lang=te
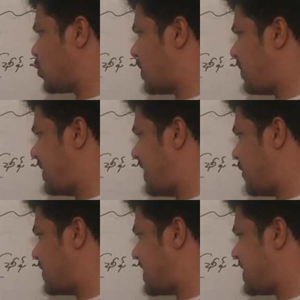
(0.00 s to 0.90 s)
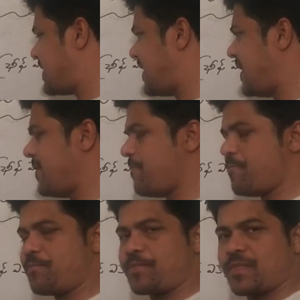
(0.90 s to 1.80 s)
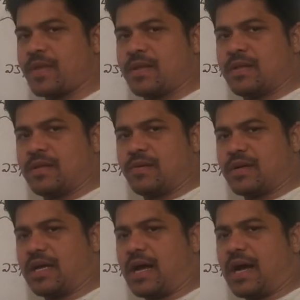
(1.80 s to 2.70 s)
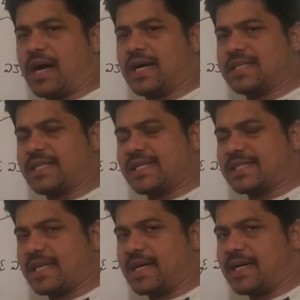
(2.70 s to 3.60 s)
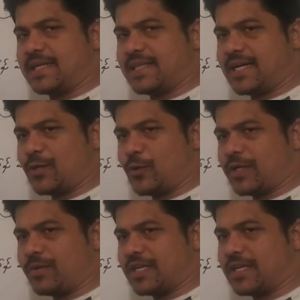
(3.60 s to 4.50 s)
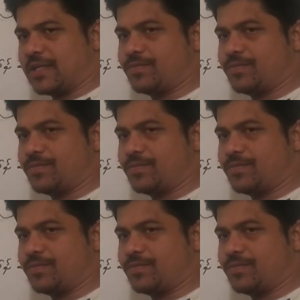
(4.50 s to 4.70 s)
సుబ్రహ్మణ్యన్ వచ్చేసి ఓకేనా ఆర్థిక సలహాదారుడు అనమాట